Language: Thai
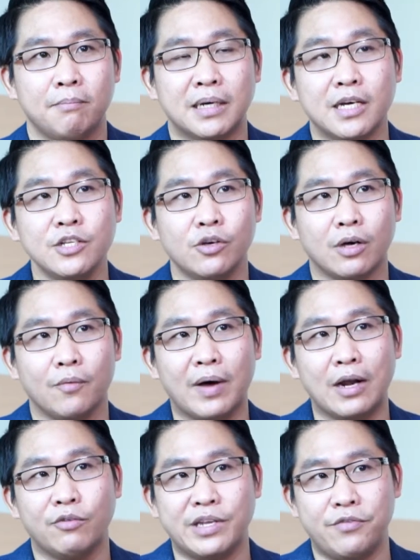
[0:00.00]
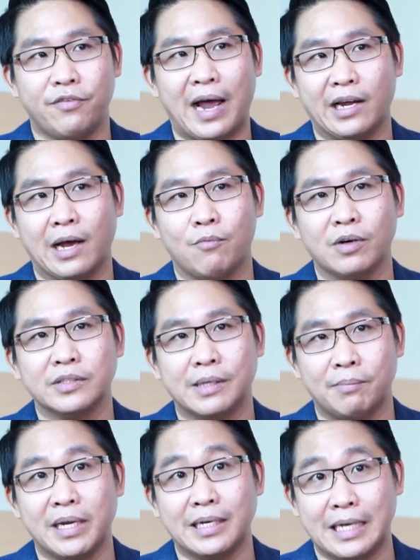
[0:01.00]
มันขึ้นอยู่กับว่าเรา d e f ฟคำว่า
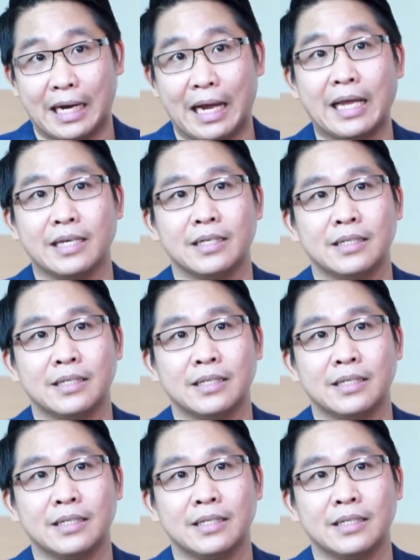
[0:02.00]
สำเร็จอย่างไง